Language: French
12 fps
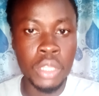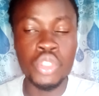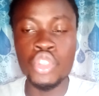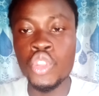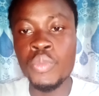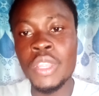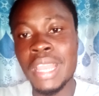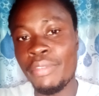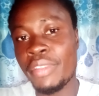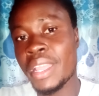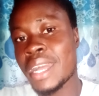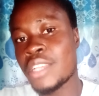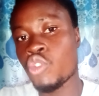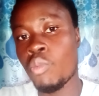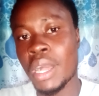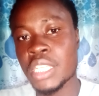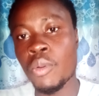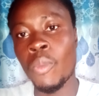Tu diminues la fréquence au
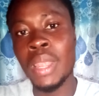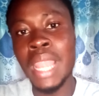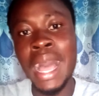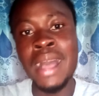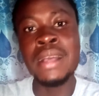maximum. Là,